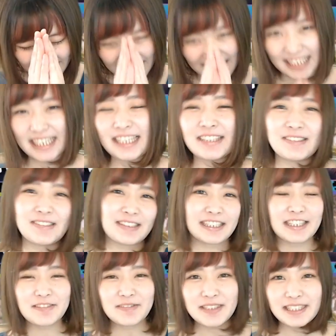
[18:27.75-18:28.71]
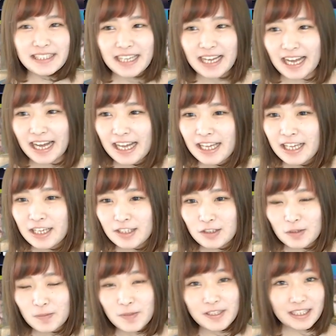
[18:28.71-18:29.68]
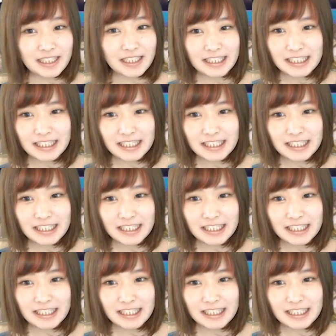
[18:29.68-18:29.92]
ありがとうございましたちょっと難しい